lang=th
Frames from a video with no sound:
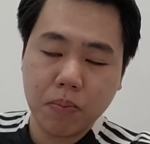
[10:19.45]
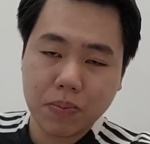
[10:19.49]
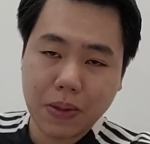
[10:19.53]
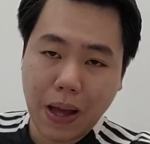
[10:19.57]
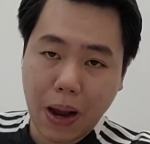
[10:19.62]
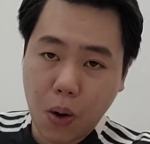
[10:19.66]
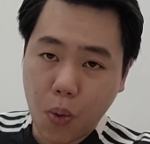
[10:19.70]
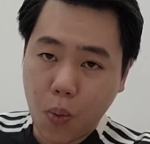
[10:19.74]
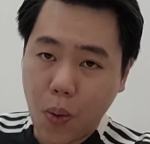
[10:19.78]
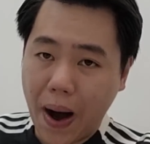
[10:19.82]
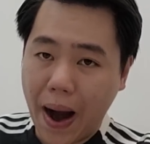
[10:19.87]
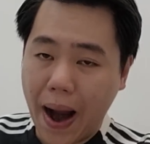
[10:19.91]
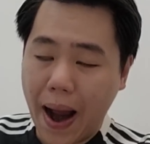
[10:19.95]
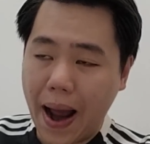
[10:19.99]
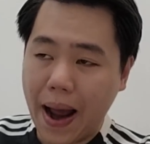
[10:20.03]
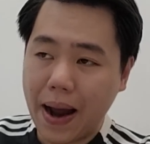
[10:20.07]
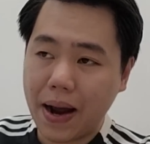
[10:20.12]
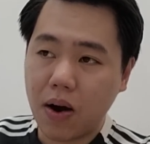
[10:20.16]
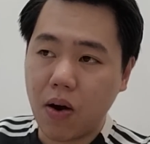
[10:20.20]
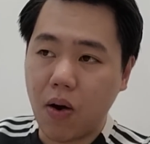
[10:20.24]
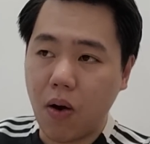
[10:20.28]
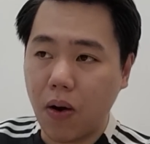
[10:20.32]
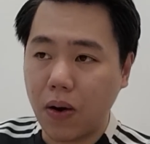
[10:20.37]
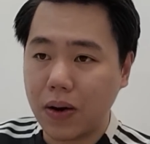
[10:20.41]
ทางขวา
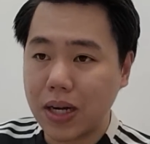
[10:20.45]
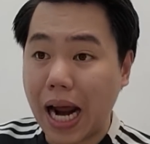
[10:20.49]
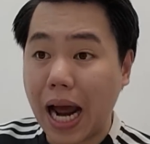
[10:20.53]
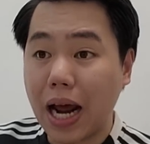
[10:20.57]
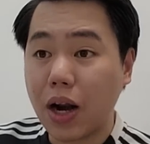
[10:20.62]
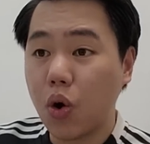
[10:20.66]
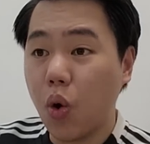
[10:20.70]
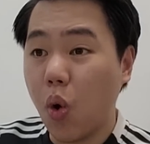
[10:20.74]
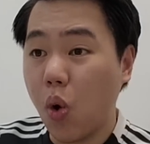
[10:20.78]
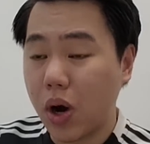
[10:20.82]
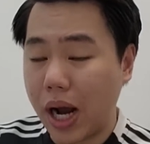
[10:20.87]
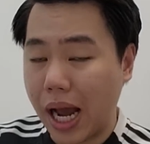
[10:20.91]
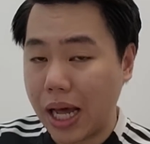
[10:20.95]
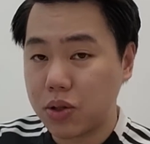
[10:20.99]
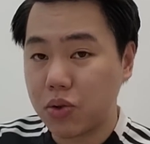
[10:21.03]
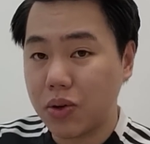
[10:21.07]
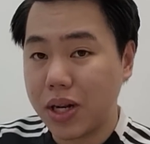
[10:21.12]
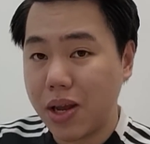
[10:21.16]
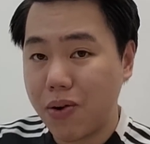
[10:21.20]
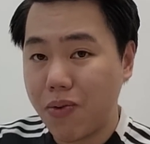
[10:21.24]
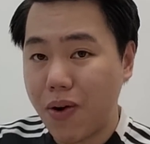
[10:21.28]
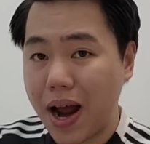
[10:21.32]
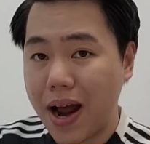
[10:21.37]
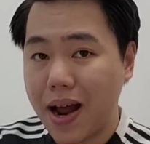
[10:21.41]
ของดาโลกอันโท
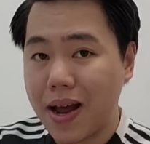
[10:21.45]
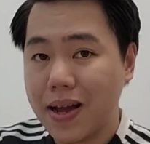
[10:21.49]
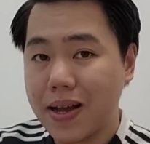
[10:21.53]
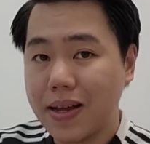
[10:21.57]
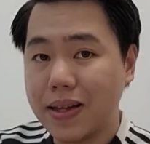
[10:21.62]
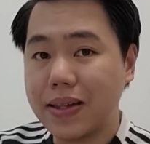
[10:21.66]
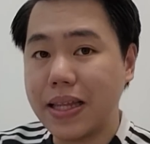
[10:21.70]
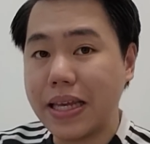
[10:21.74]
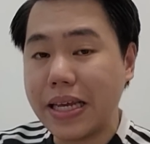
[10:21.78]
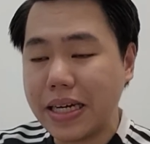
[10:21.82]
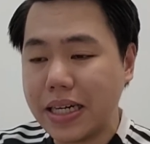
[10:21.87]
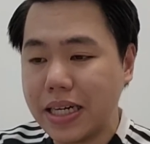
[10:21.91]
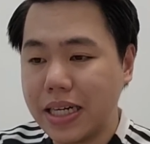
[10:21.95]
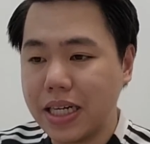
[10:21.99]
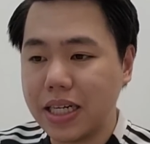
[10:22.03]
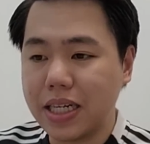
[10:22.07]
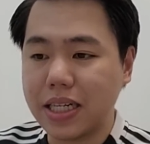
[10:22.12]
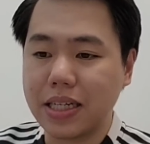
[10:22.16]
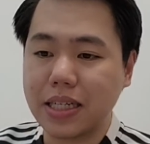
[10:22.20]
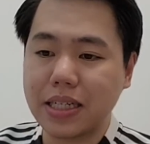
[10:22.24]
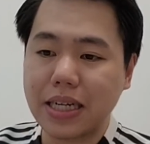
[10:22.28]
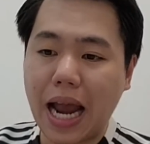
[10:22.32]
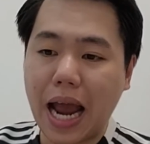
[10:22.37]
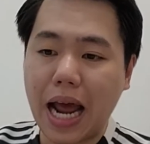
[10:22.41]
นี่ว่าดีขึ้น
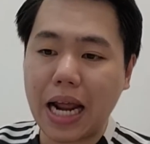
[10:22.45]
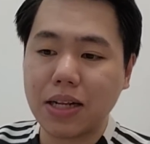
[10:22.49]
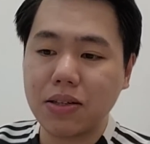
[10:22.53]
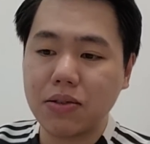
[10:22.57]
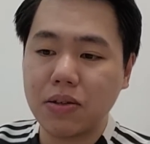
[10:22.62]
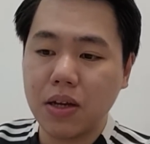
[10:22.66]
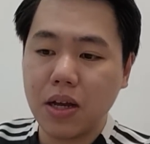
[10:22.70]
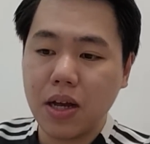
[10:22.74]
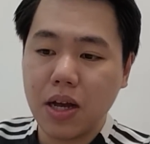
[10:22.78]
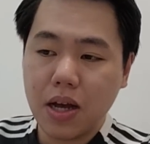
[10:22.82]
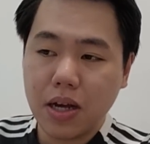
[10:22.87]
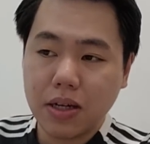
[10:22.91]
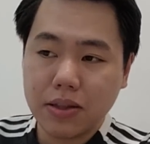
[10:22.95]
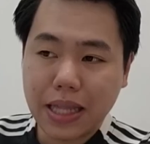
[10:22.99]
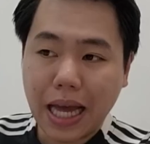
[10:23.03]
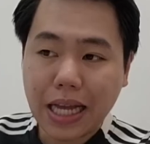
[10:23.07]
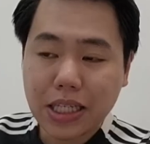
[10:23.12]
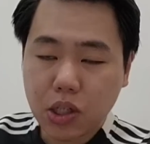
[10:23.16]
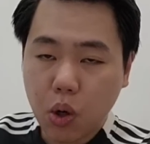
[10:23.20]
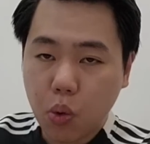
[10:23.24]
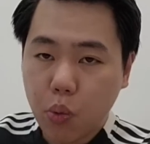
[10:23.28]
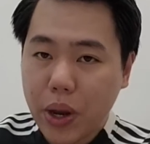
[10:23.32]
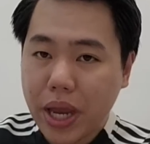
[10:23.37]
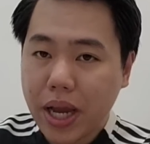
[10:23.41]
การน่า
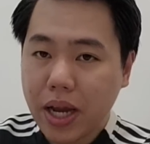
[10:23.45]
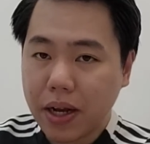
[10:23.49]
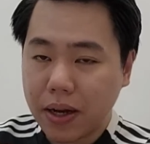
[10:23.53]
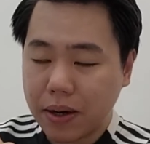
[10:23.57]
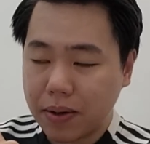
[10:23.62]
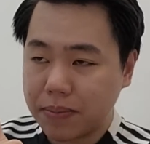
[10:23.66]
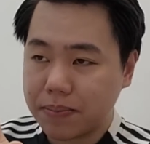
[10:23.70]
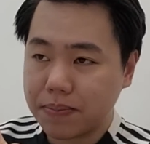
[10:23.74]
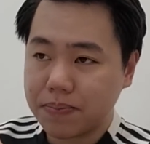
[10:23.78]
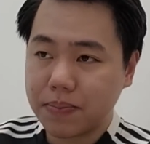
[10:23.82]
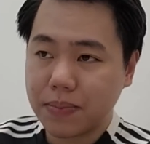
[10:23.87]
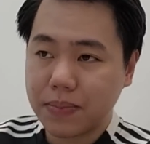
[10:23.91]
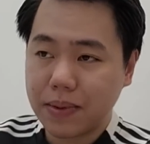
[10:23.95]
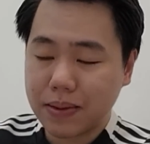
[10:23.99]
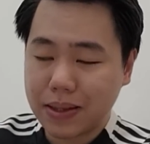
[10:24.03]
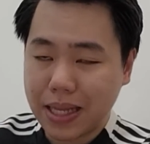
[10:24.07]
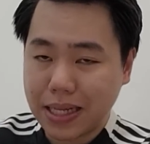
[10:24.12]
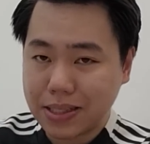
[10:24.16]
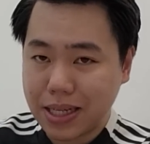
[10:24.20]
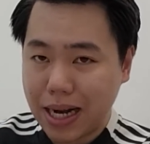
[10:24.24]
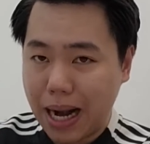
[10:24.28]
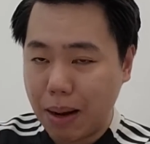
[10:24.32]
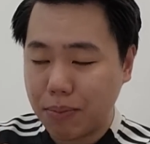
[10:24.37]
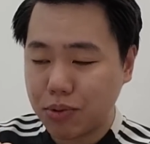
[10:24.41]
จะวิ่งใน
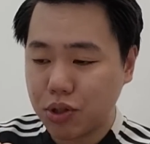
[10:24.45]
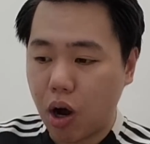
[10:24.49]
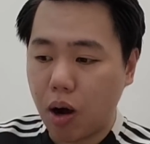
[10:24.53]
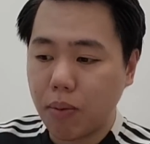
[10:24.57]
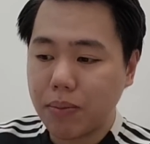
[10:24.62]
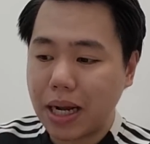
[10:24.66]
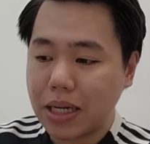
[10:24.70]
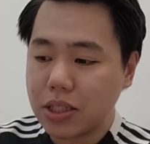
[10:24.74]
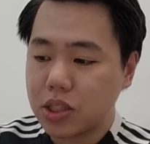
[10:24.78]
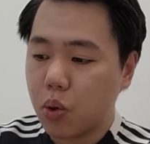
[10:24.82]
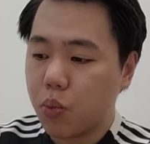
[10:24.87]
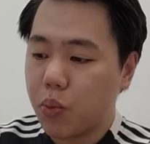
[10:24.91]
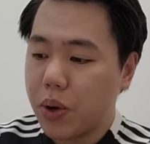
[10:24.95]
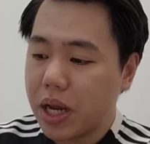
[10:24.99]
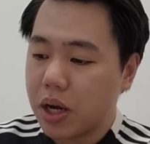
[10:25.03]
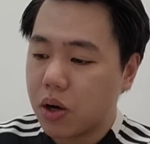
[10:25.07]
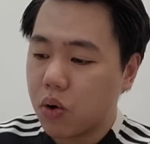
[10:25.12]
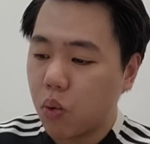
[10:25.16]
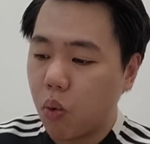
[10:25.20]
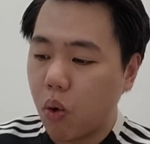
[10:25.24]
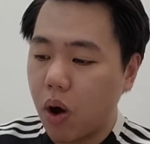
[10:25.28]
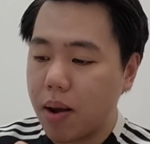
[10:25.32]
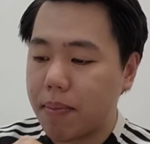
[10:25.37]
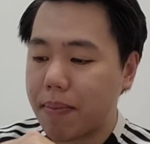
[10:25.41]
สนามซ้อมน่าจะวิ่ง
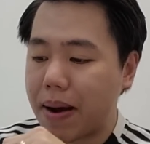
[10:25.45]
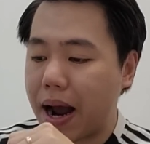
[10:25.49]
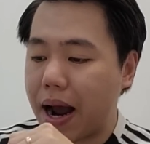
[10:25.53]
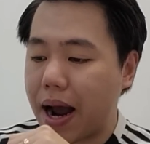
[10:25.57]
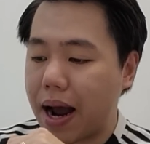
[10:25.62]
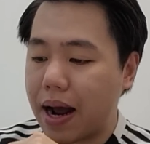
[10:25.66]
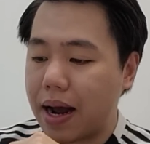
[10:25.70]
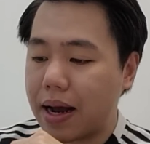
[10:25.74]
กลวยมา